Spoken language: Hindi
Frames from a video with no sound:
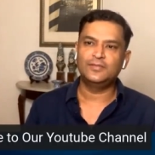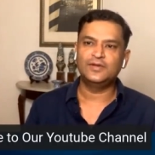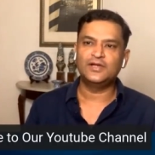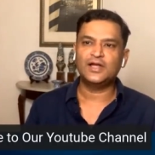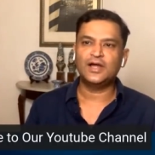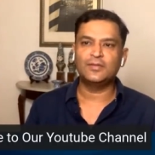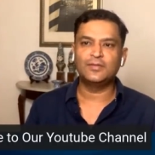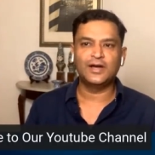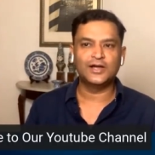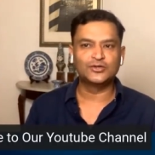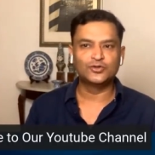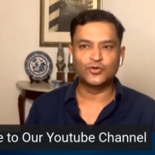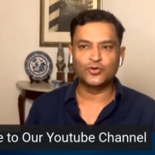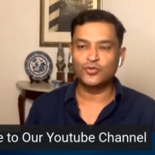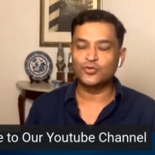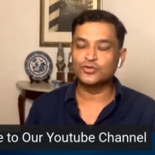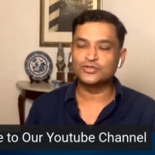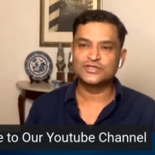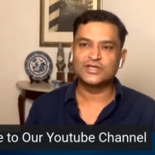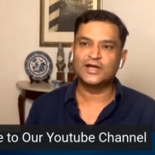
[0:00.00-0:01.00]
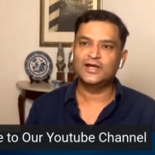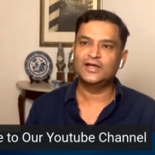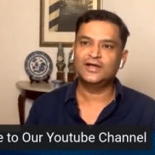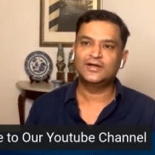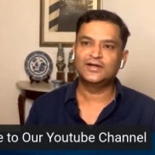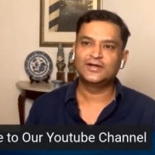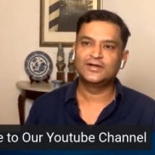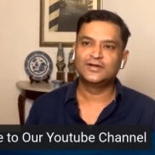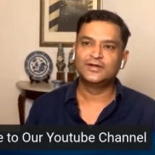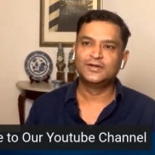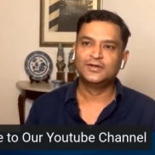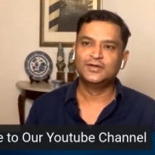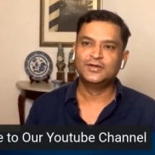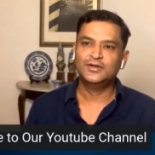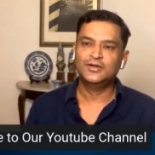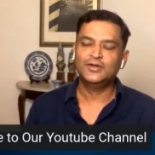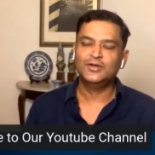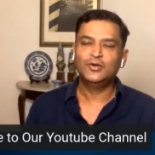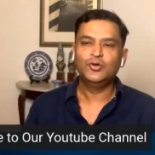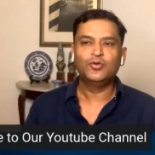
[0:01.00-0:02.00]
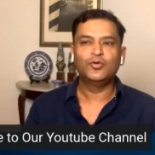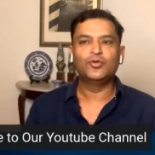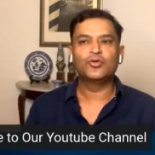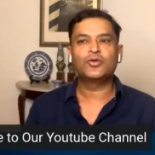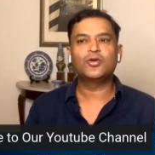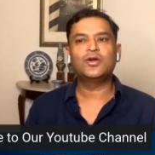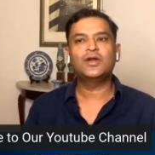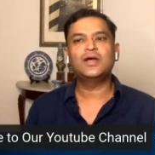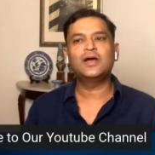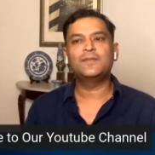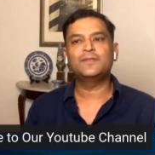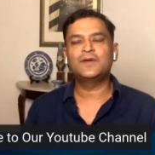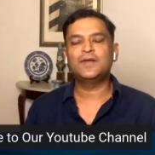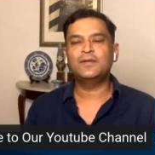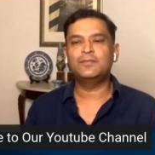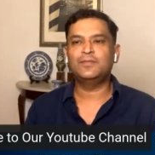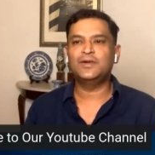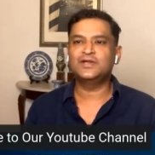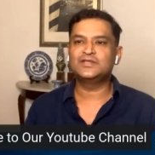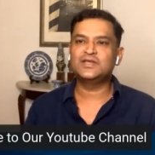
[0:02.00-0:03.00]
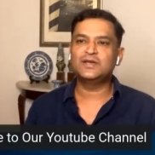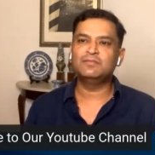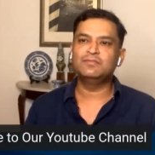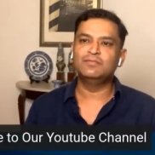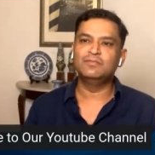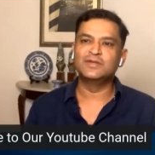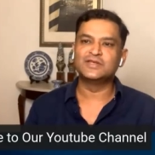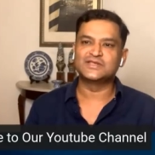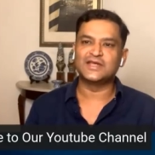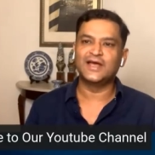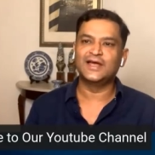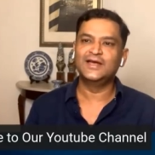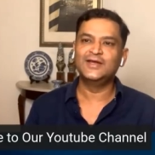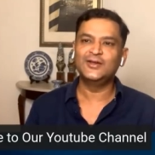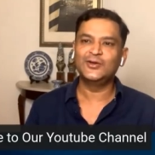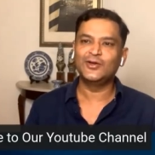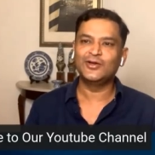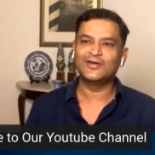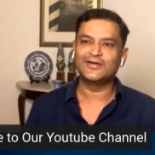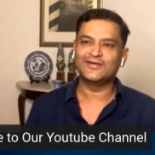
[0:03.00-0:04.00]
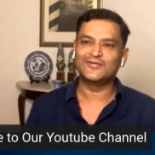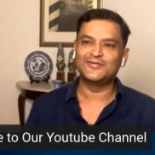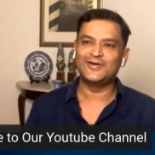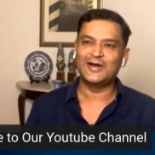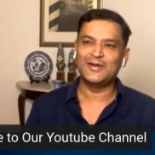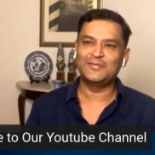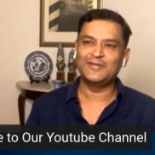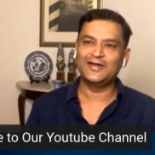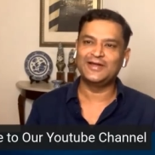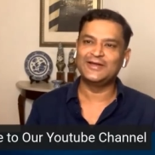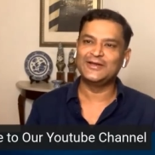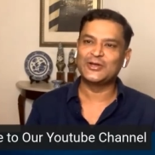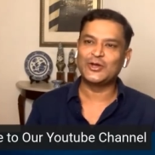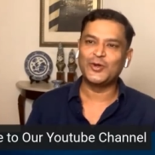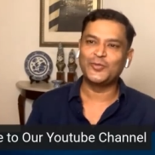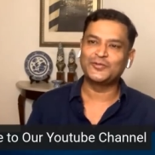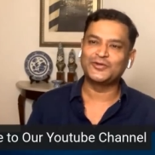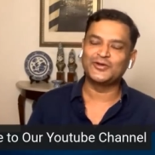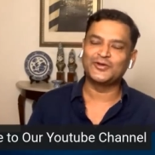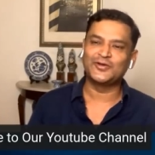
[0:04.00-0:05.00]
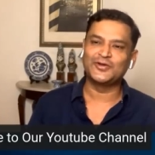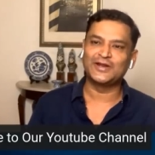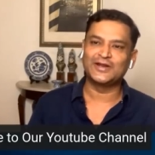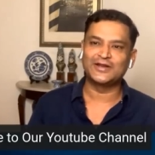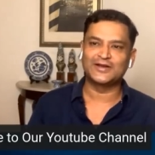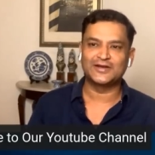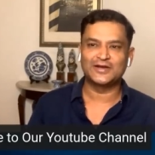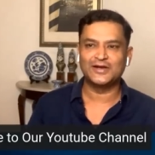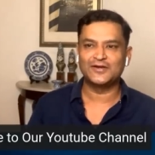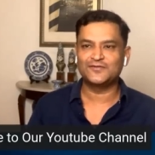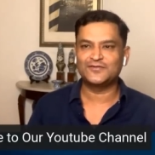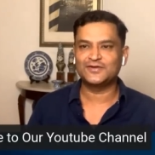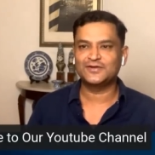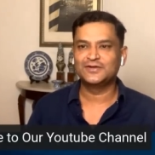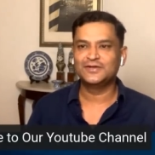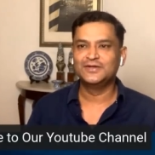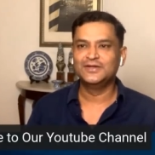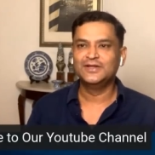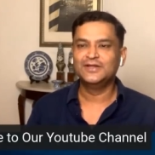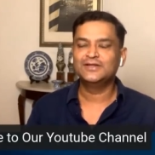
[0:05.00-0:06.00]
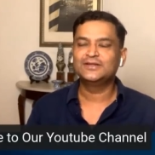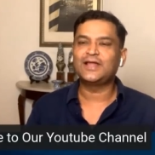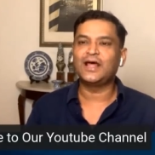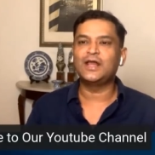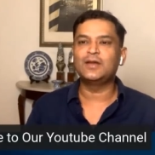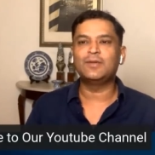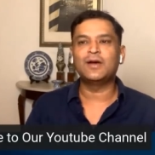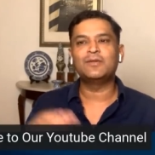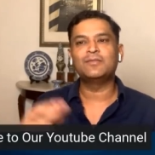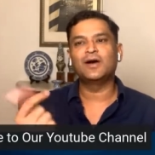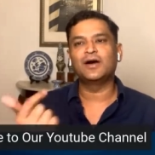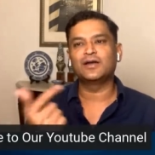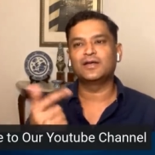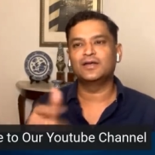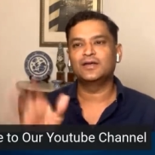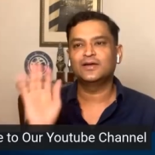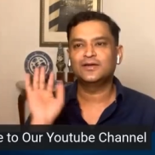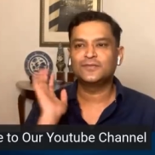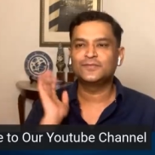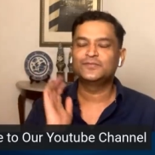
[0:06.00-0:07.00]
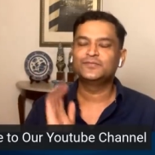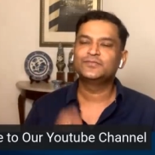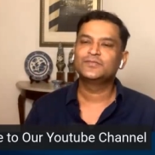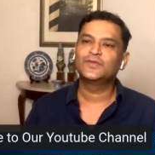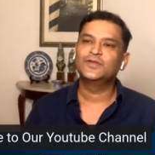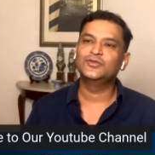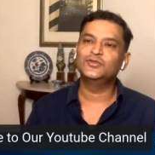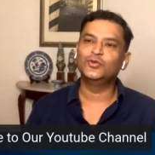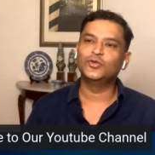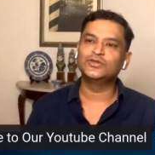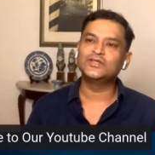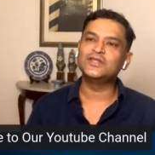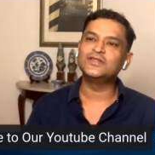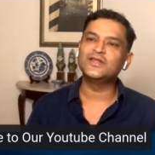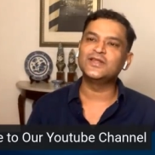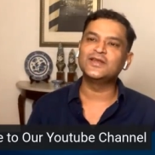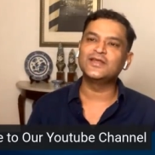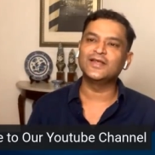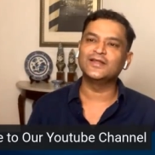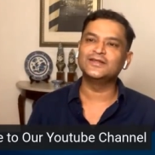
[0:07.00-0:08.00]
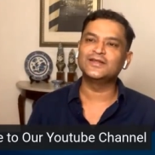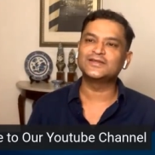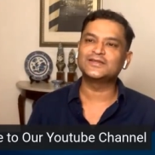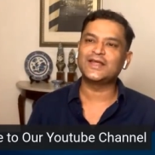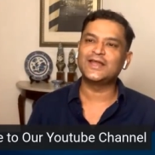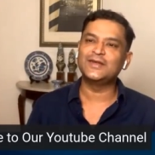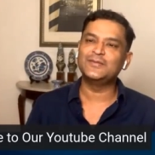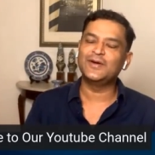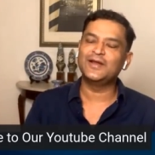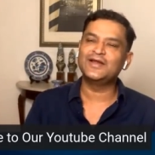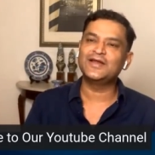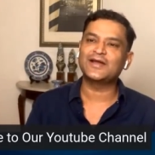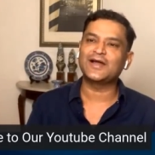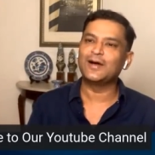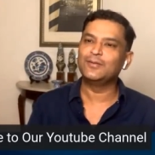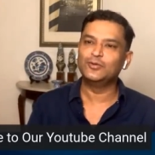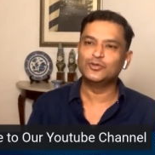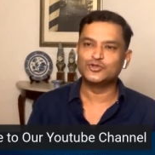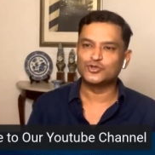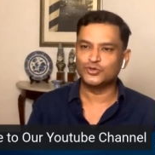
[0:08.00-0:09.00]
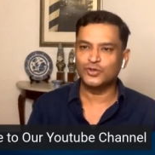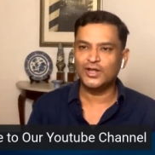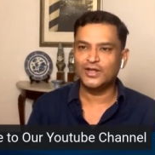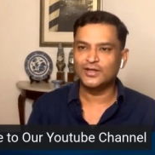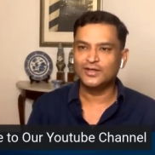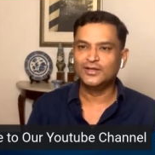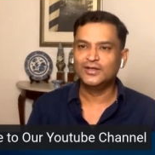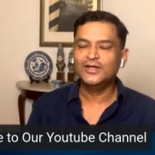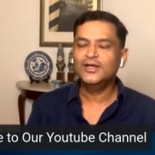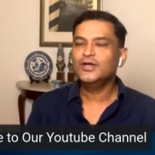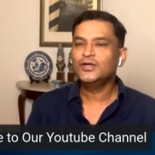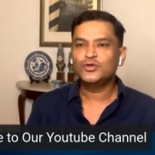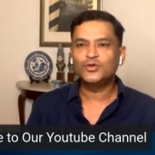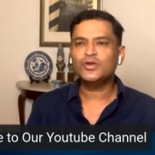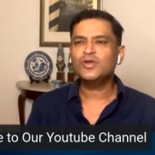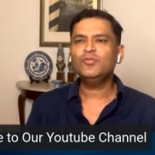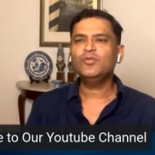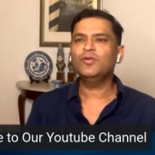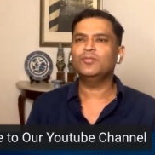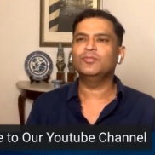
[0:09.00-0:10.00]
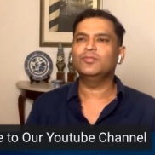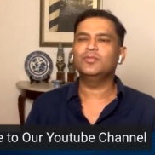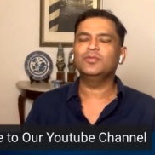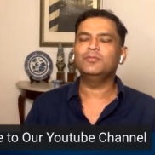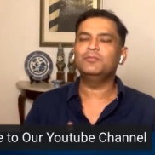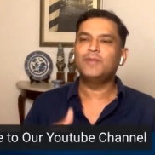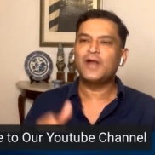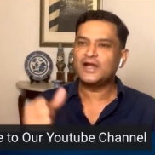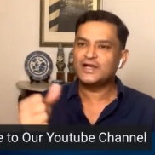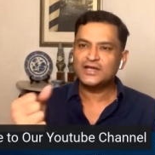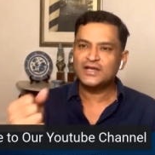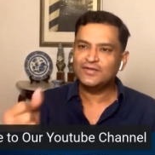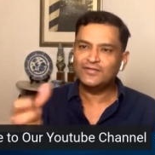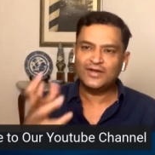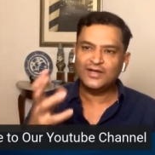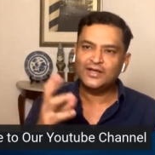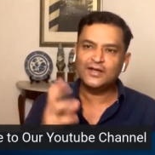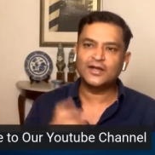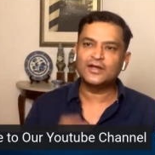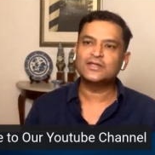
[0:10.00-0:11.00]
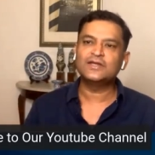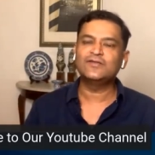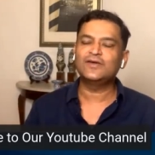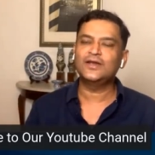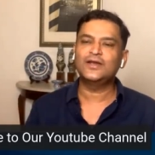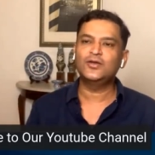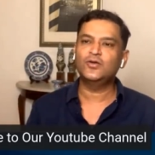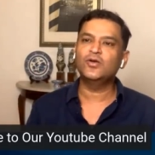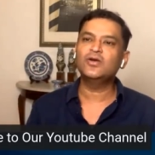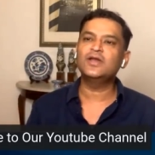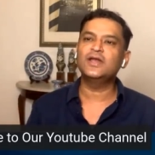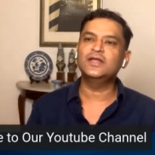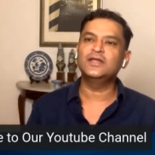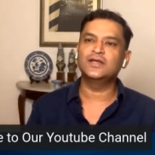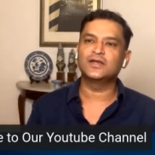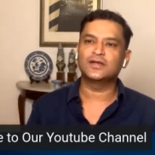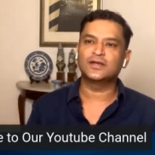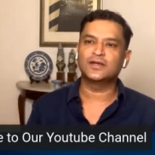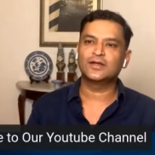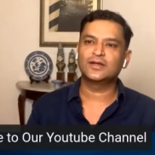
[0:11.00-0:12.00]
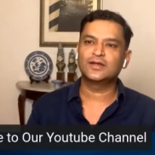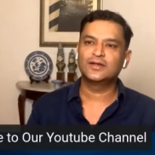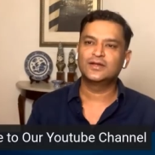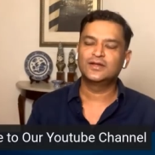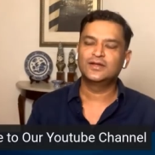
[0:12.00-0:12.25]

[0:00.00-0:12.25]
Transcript: अमरीका बहादुर को गुस्सा आया उन्होंने हाँ। अपने भेजे मिसाइल और वहां पे हेलीकॉप्टर और एयरक्राफ्ट तालिबान भाग गया दो तीन दिन के अंदर तालिबान ने काबुल छोड़ा क्योंकि वो बैठने वाले लड़ने वाले लोग नहीं है